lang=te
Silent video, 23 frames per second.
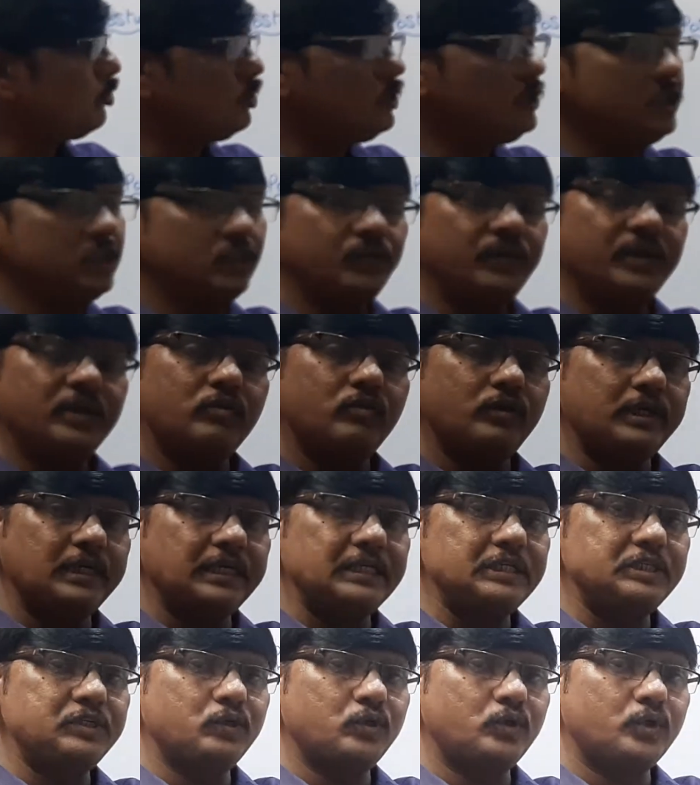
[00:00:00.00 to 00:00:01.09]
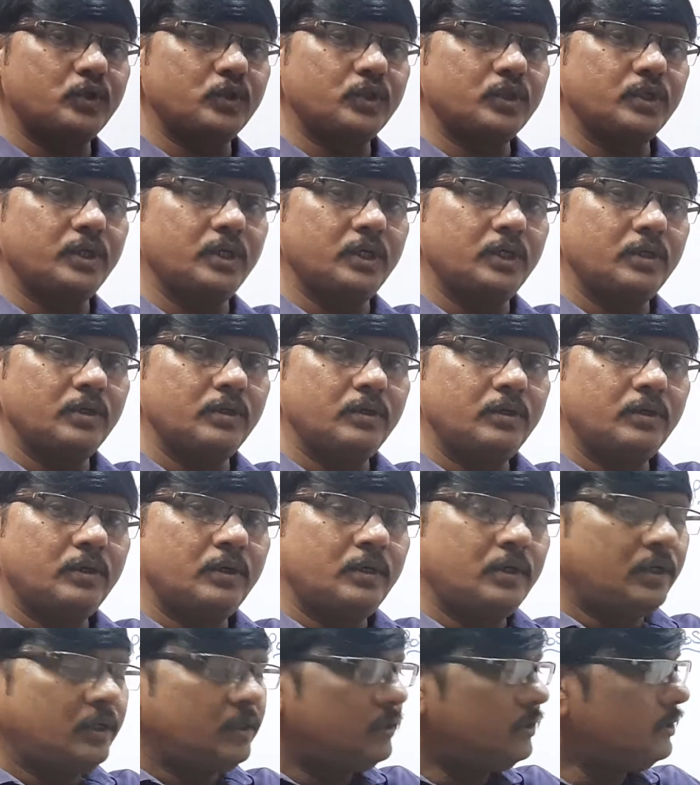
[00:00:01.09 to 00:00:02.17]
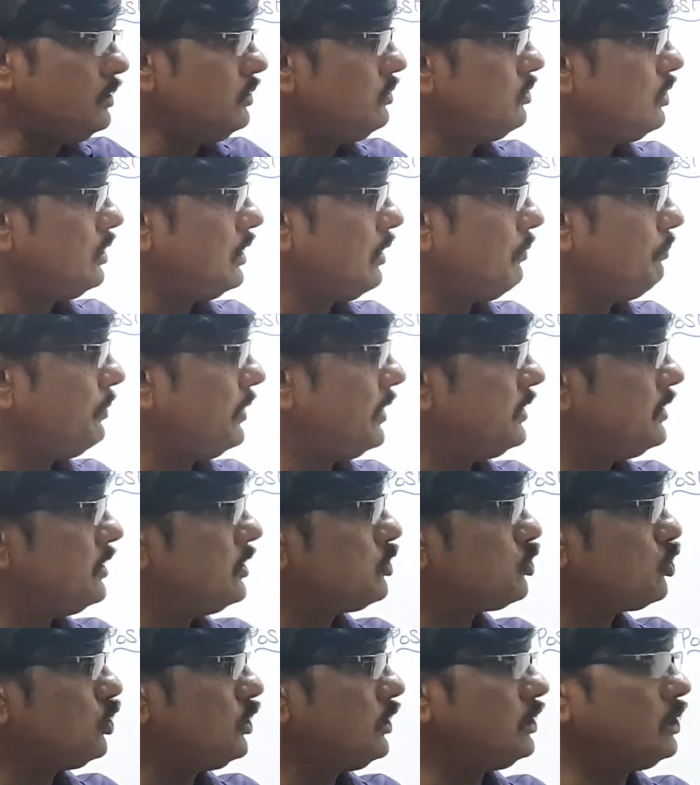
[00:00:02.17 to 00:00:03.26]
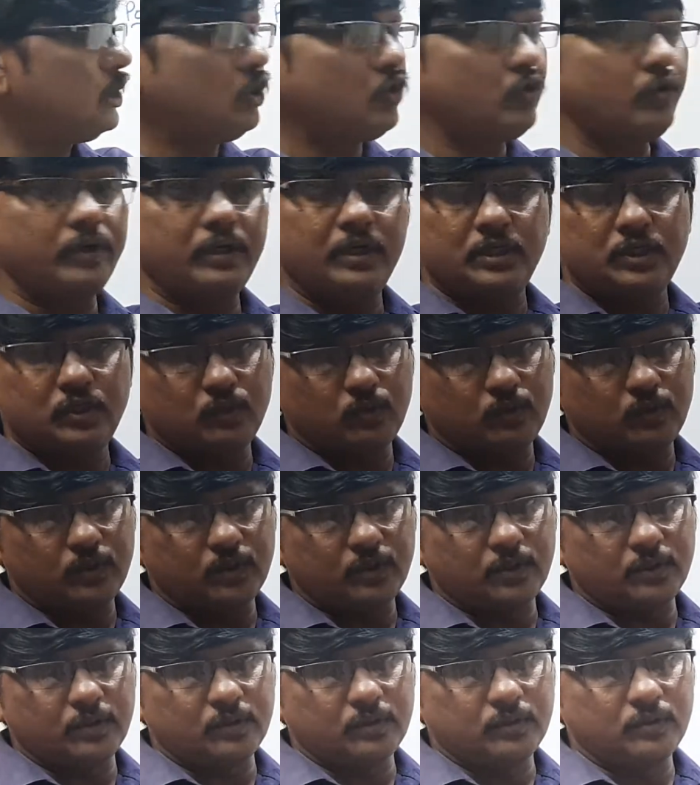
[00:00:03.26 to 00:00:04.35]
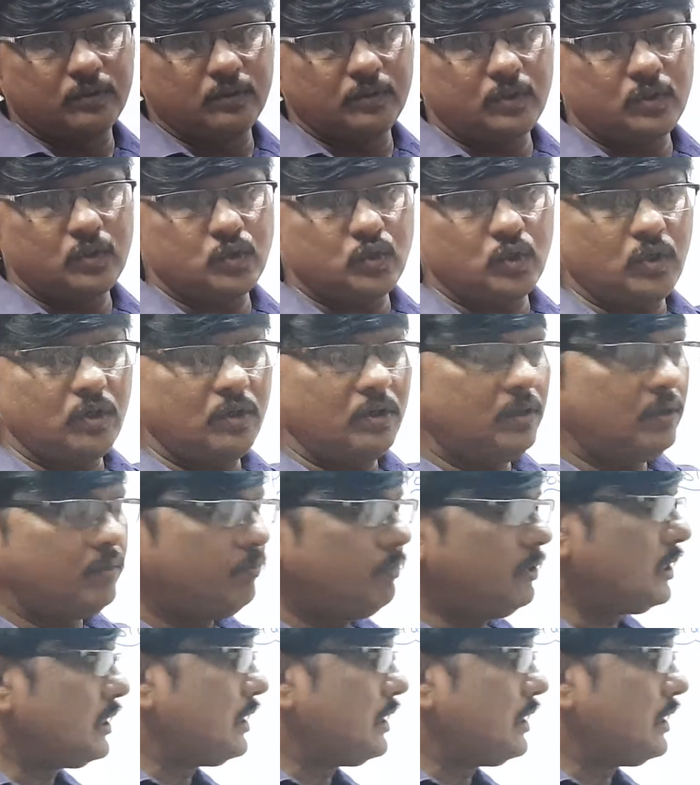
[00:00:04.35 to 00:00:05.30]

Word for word: కొంచెం ఎక్కువ ఎనర్జీ ఉంటుంది దీంతో కంపేర్ చేసుకుంటే తక్కువ ఎనర్జీ ఉంటుంది సో మన